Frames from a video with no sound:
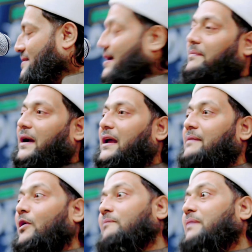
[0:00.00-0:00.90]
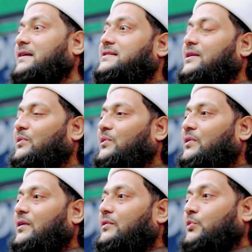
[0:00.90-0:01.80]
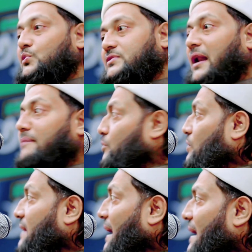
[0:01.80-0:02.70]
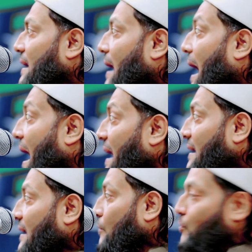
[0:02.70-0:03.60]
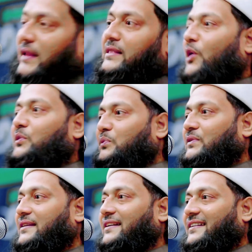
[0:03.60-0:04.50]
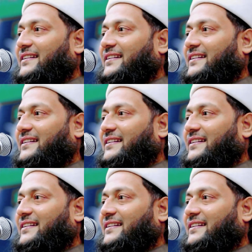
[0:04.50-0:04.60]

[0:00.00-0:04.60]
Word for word: সাহবা অভ্যাস ছিল দুরুসালাম পড়তেন আর কোরআন তলাদ করতেন